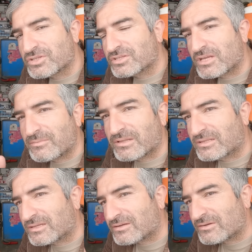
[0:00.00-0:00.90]
जो चीज़ नहीं
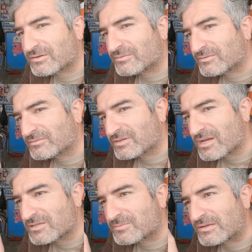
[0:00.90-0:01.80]
मिलती है ना
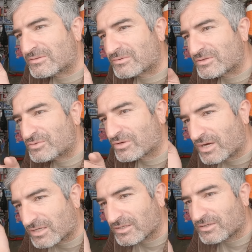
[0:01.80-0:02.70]
रियाज भाई थोड़ा
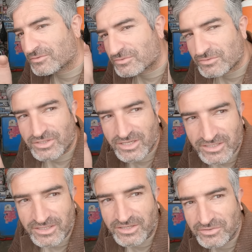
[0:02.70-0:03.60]
जुगाड़ करके उसको
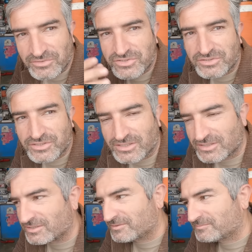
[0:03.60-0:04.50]
ठीक करने की कोशिश
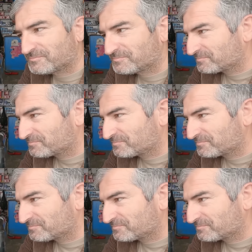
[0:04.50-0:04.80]
करते हैं